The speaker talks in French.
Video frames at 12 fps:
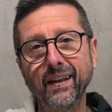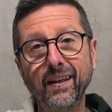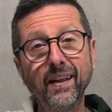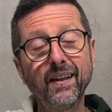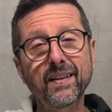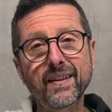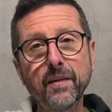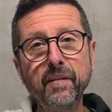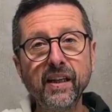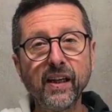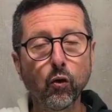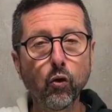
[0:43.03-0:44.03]
et ces
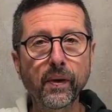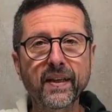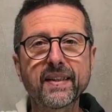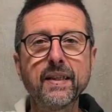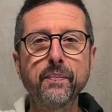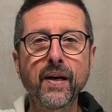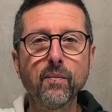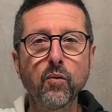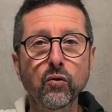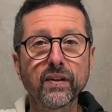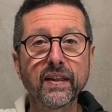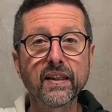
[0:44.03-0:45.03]
minéraux,
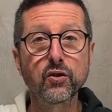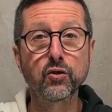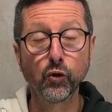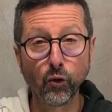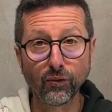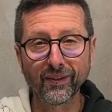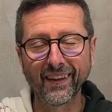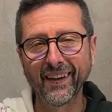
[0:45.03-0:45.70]
principalement des ions